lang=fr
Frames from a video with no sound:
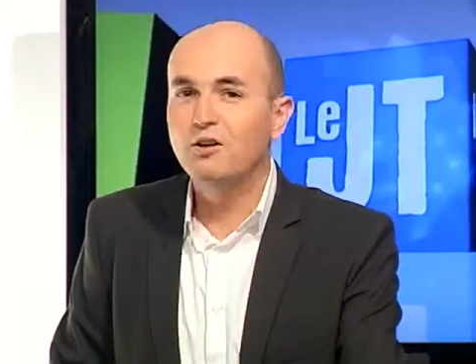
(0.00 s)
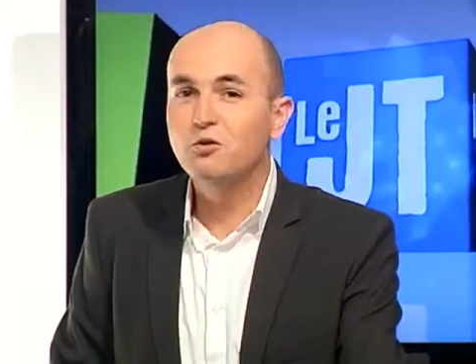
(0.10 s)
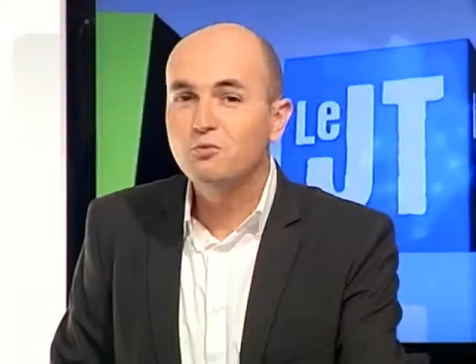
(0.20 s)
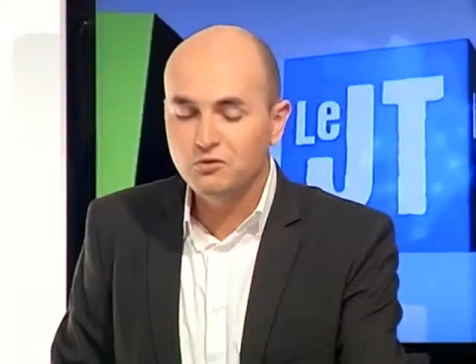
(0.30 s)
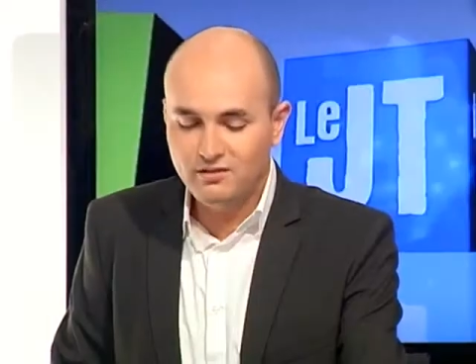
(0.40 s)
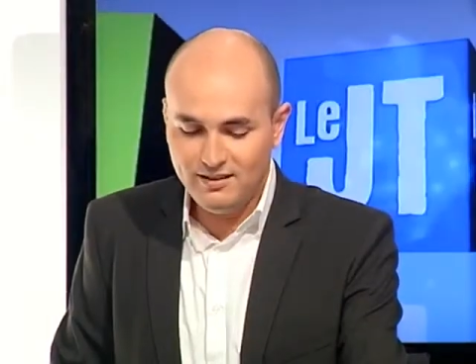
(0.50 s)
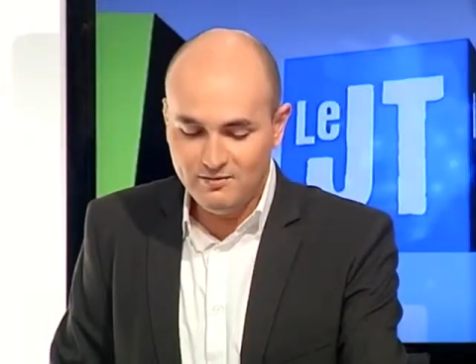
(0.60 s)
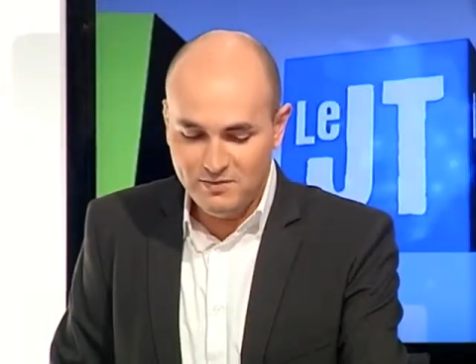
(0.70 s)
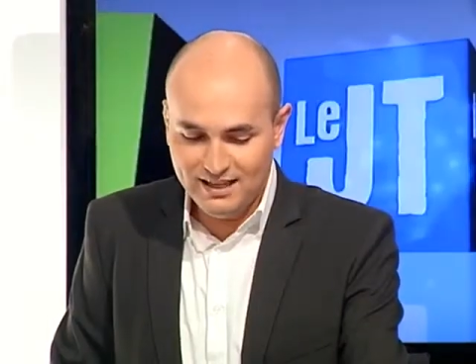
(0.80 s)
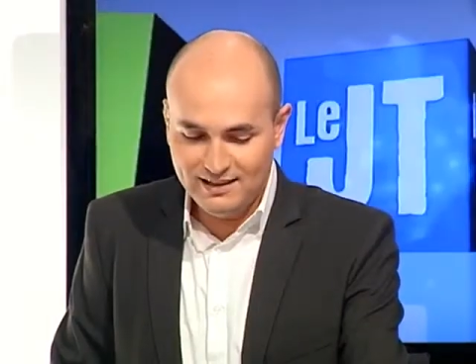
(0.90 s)

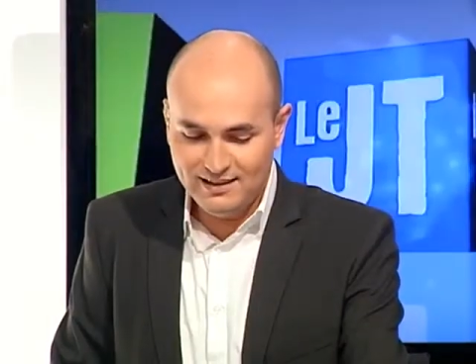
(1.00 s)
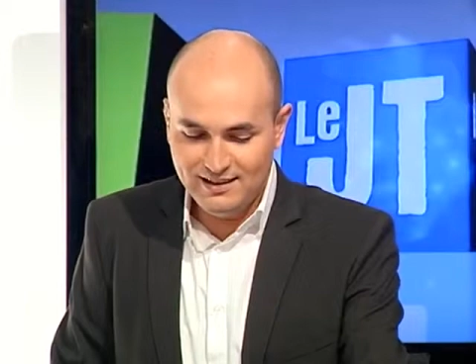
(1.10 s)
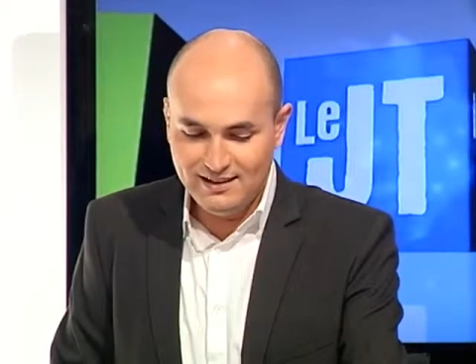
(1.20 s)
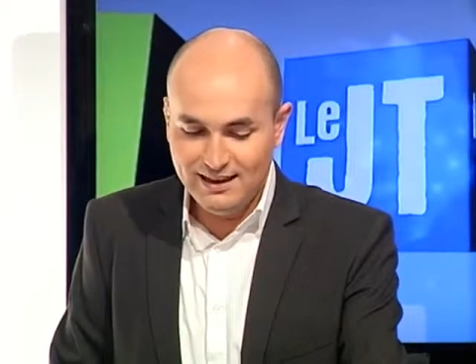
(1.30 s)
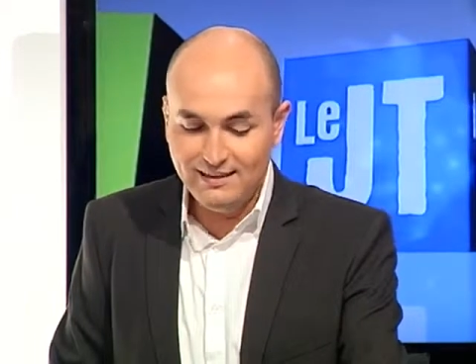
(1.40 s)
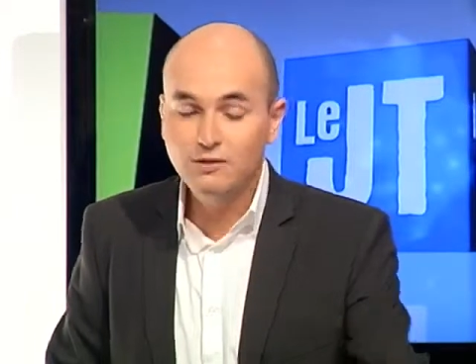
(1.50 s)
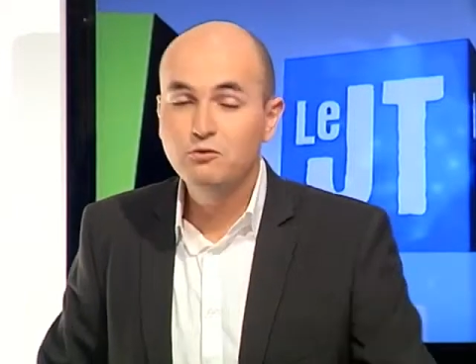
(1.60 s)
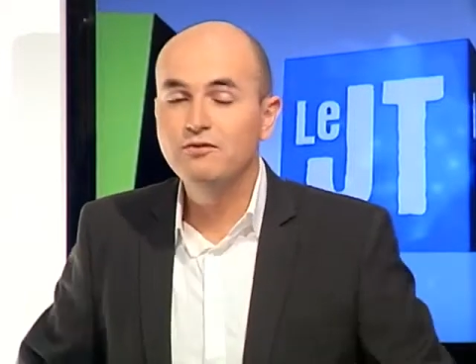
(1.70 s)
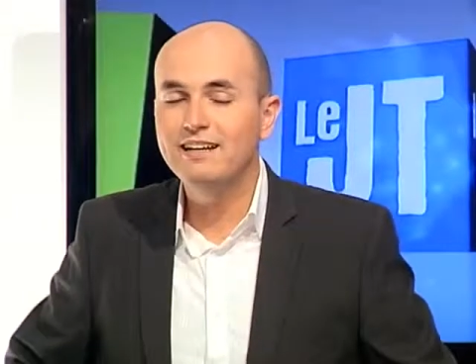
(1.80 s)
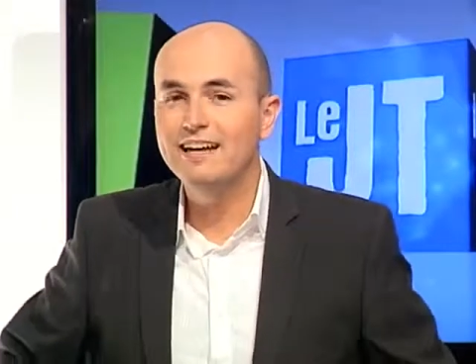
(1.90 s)
remontées mécaniques a
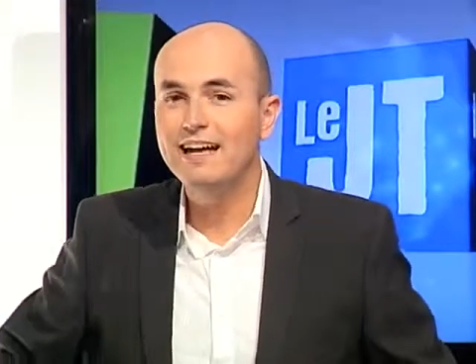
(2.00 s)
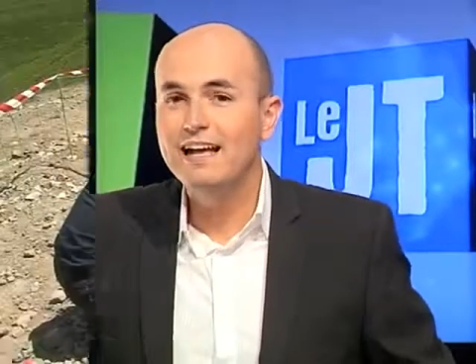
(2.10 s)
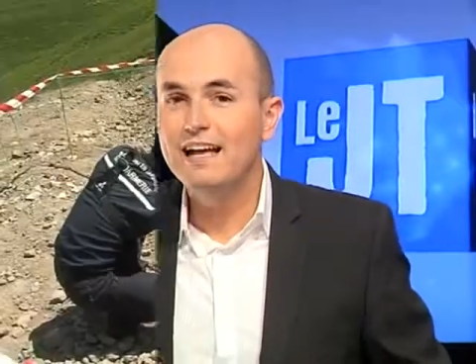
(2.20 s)
découvert